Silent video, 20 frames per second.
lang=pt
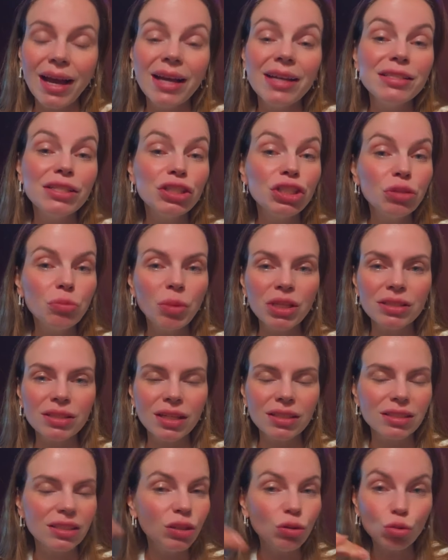Aí, se a gente
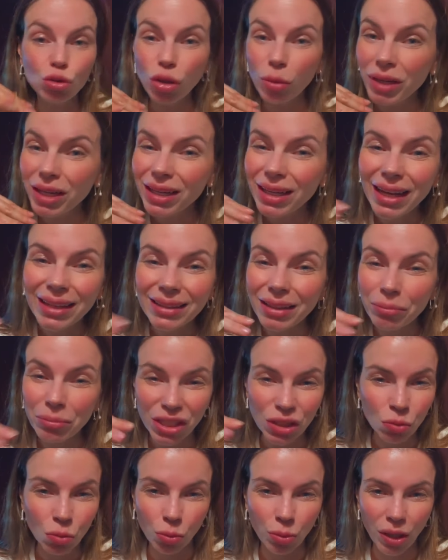pensar assim, não sobra nada
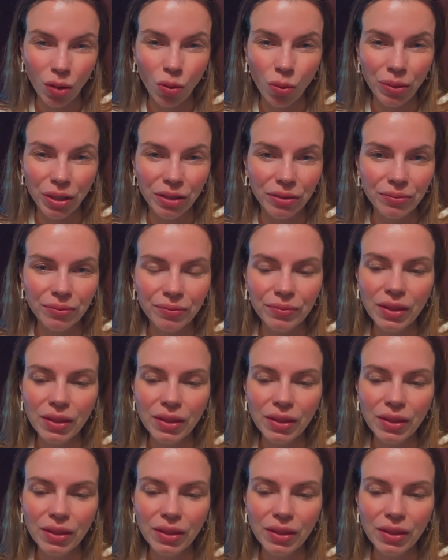mesmo para comer.